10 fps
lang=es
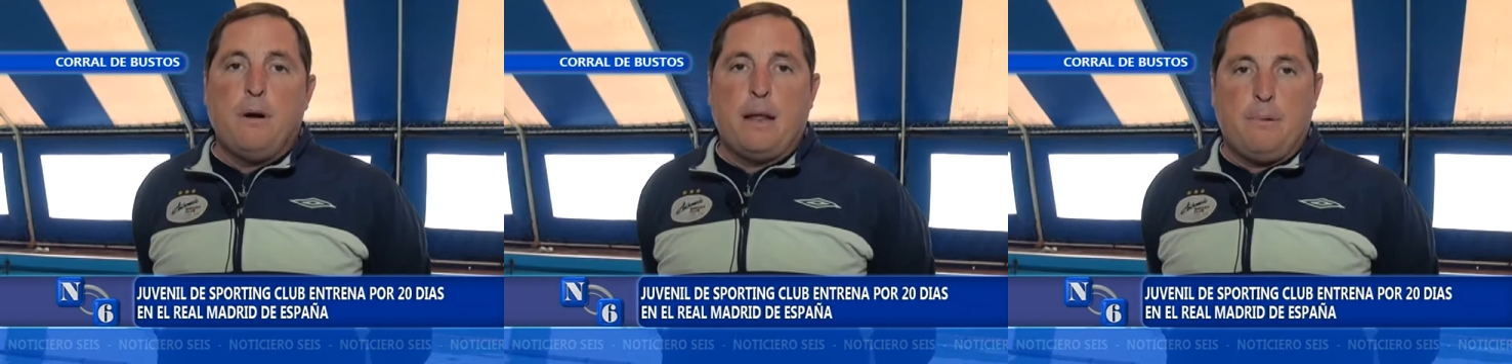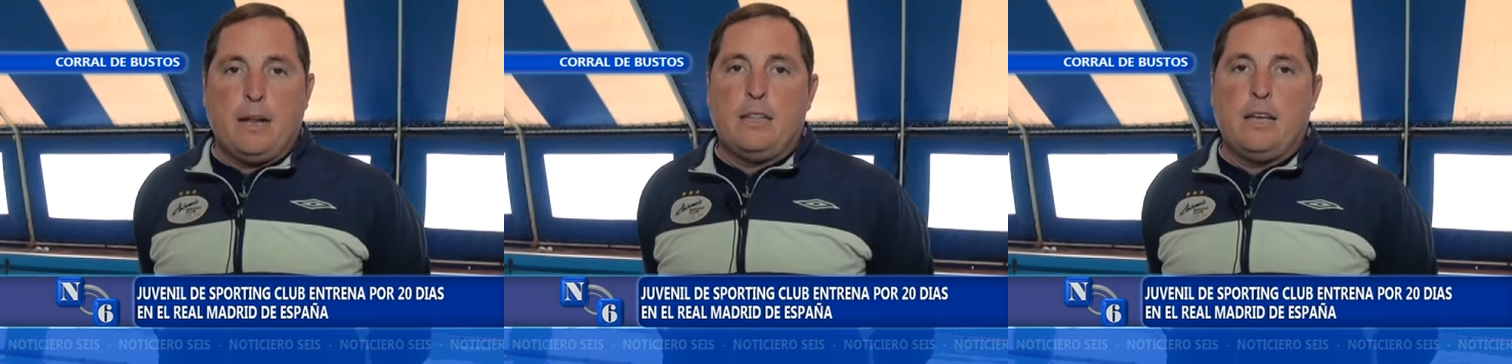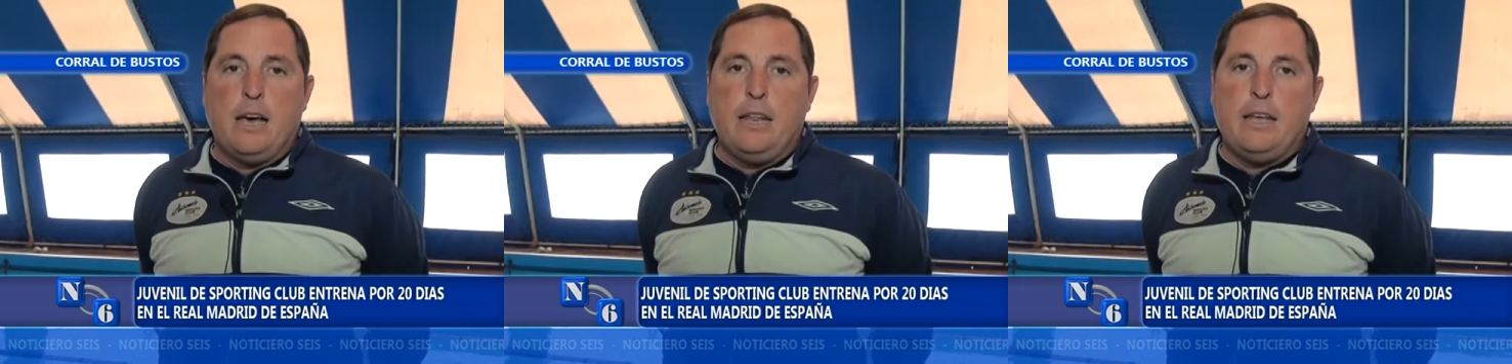para
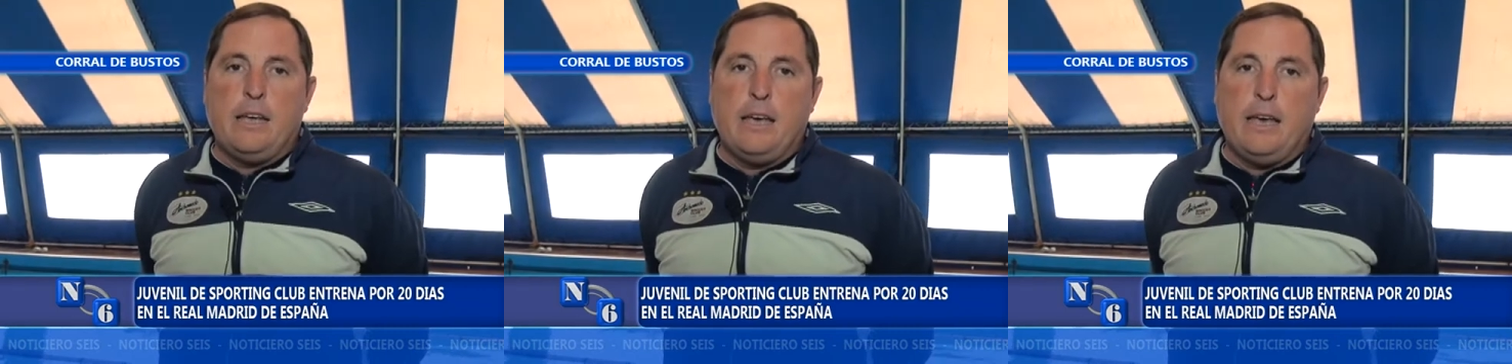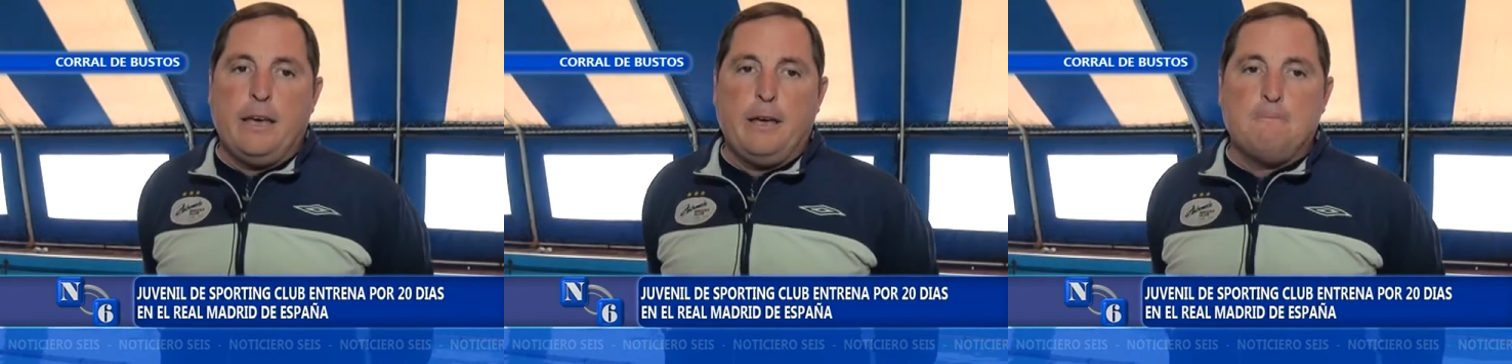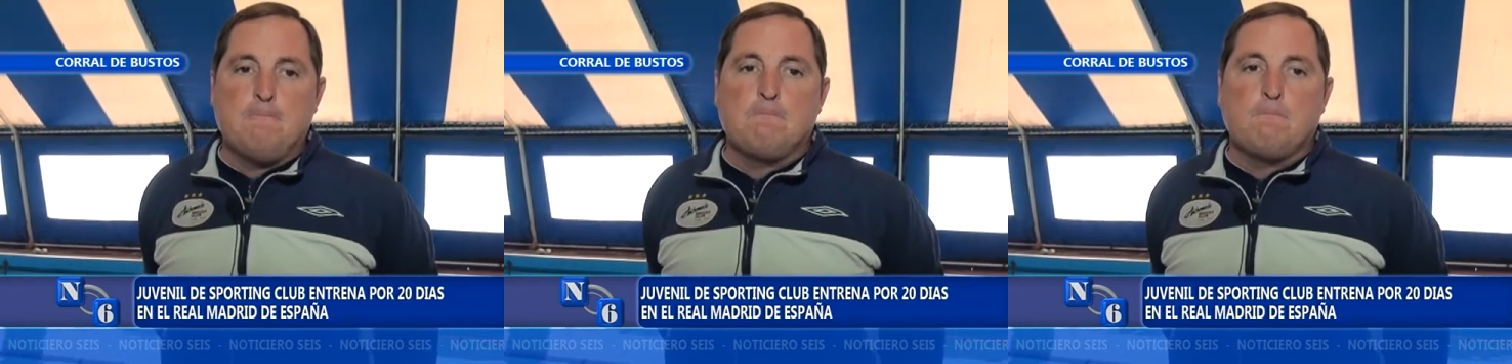practicar y que
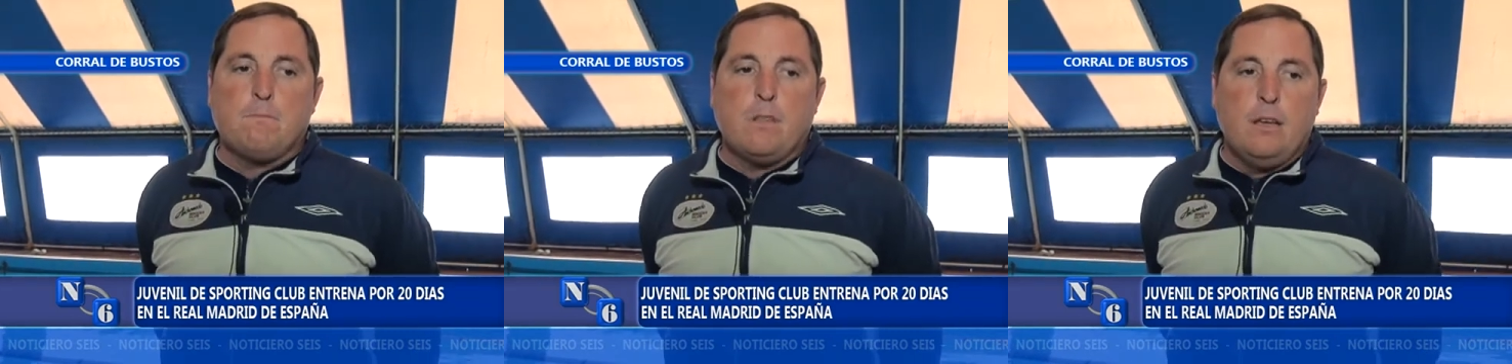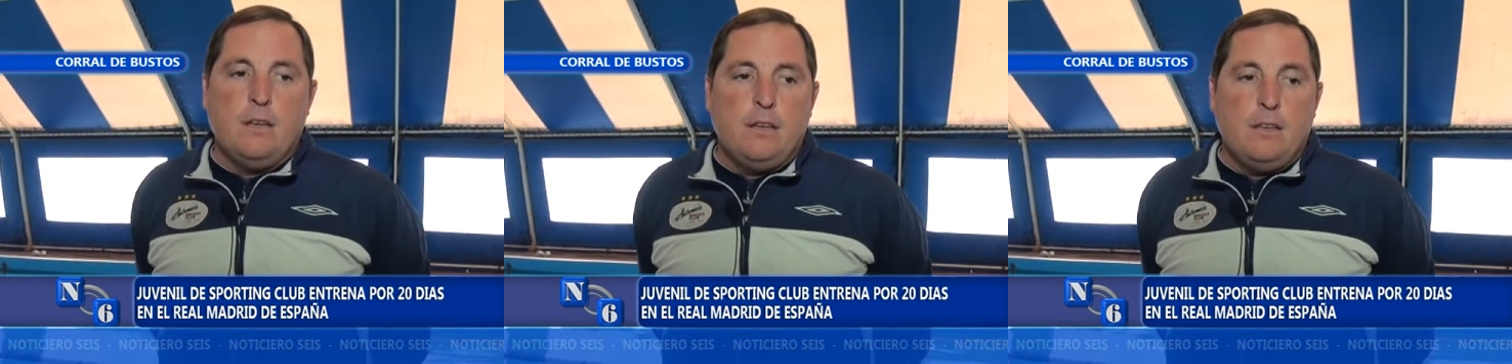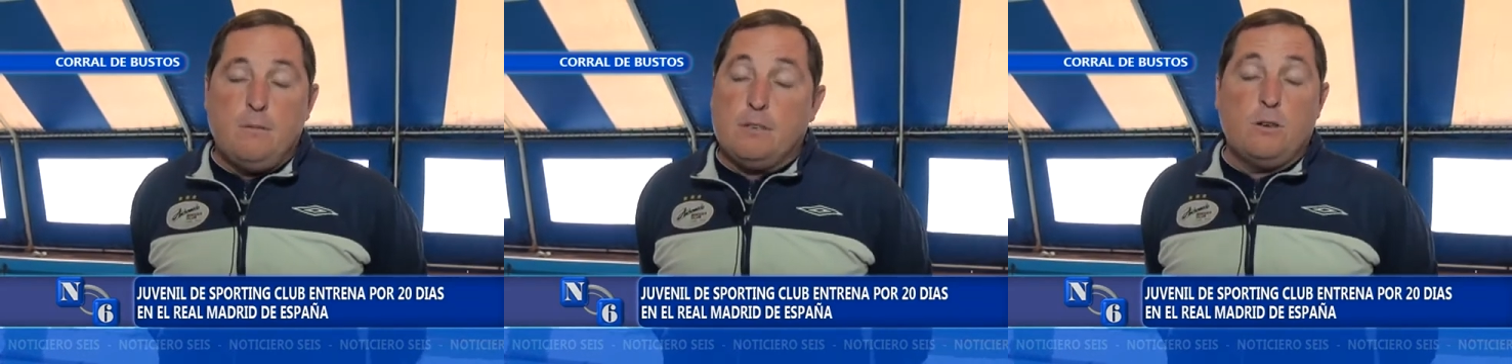
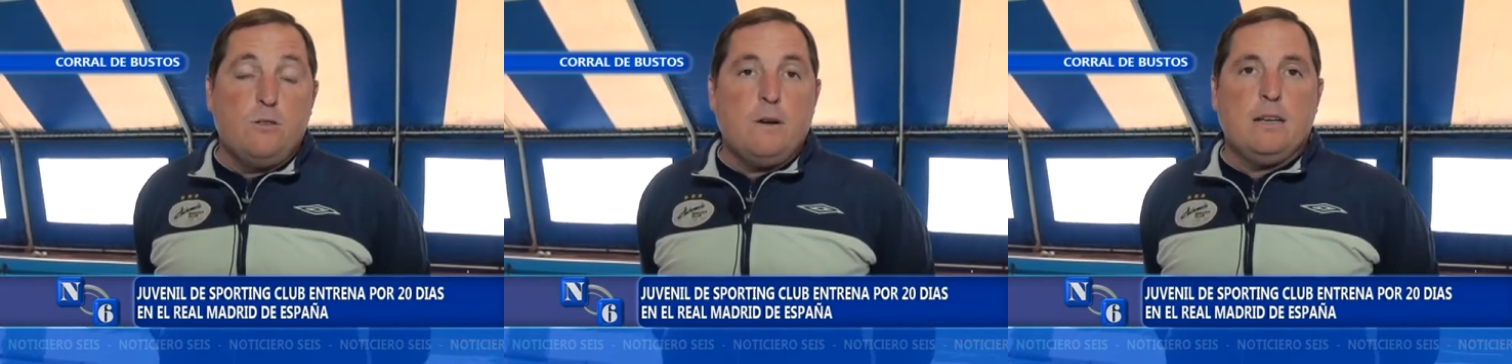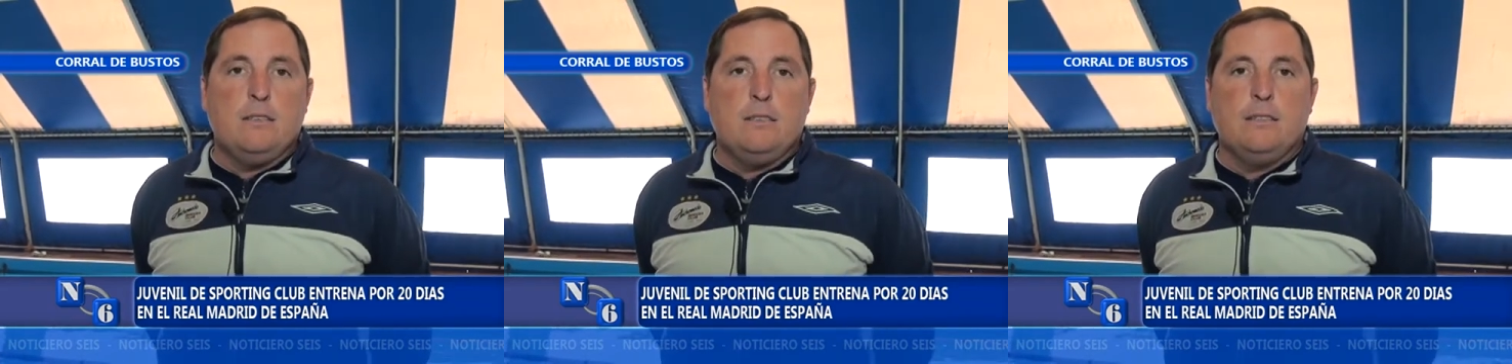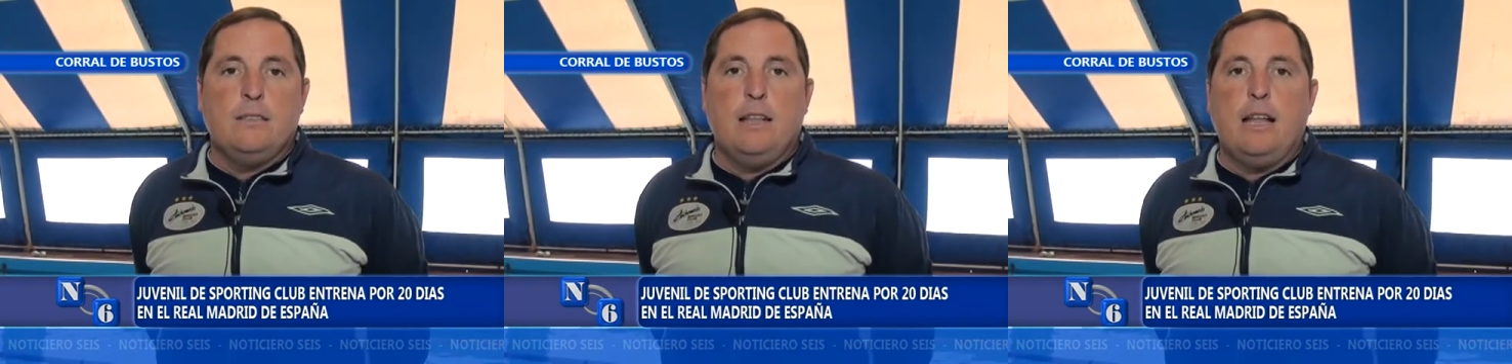iba a ser uno más
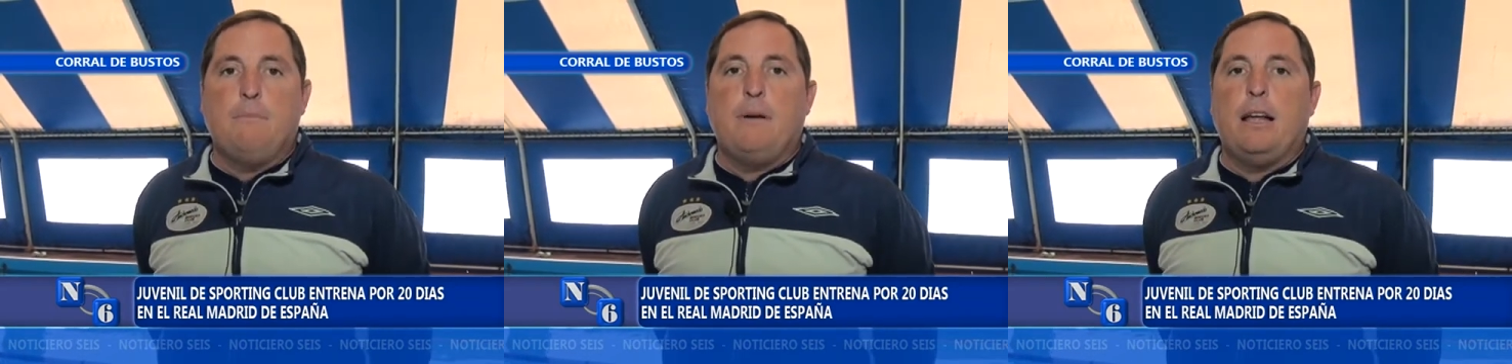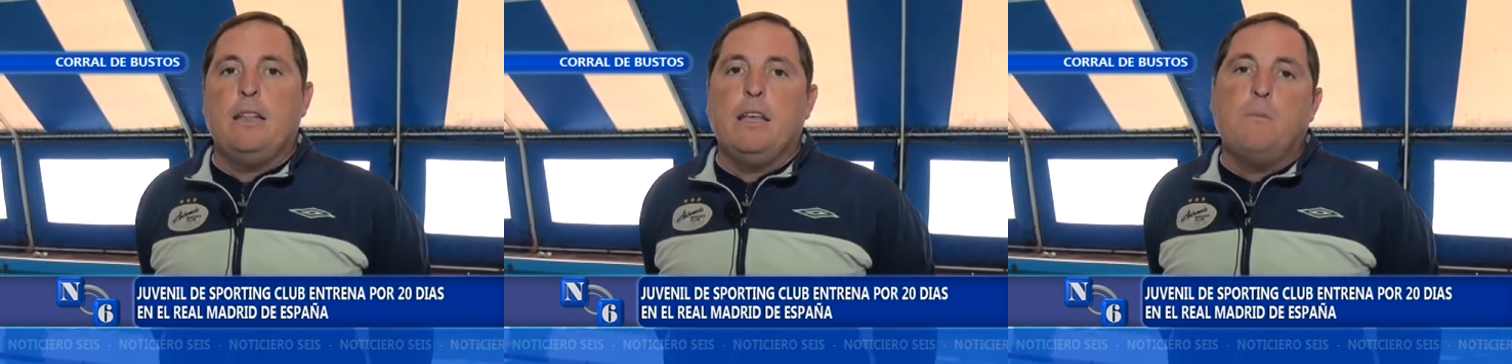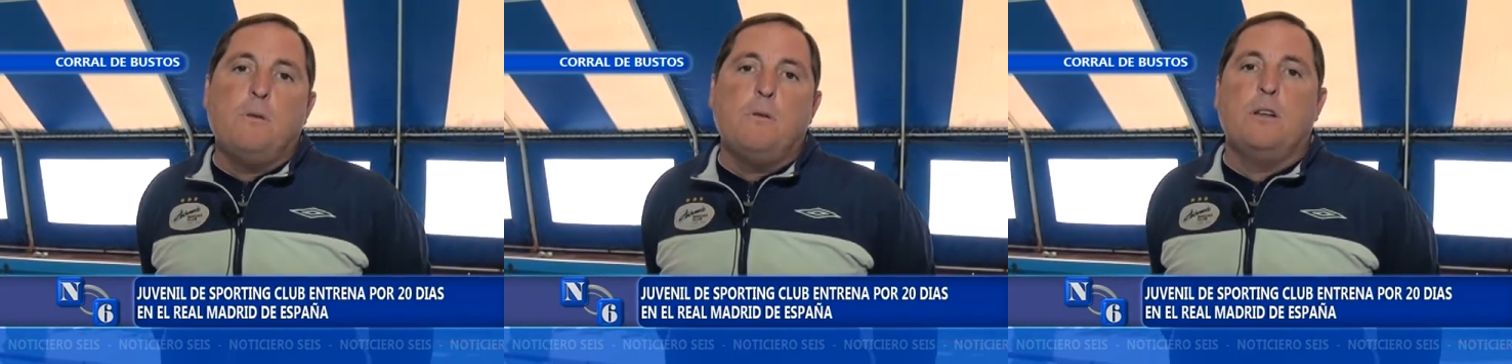de la práctica y
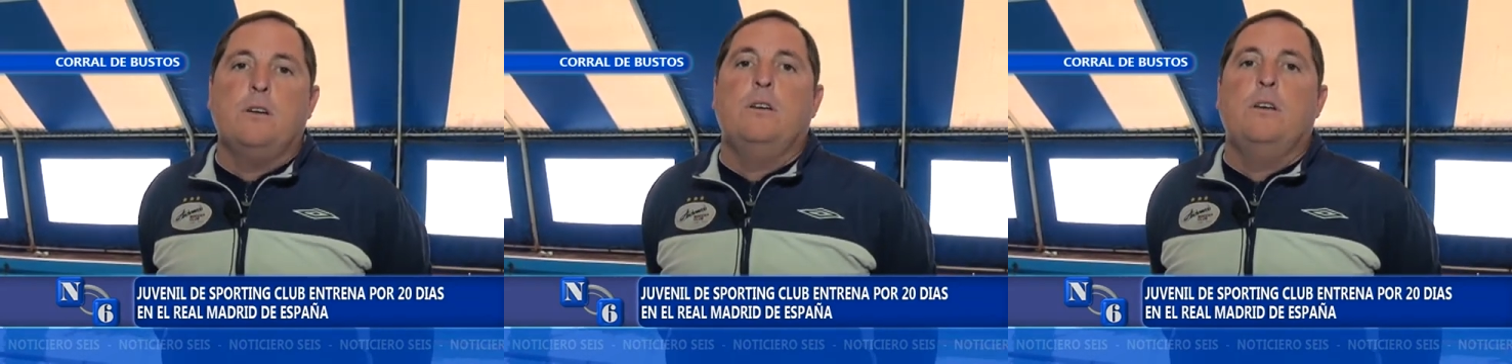después, bueno,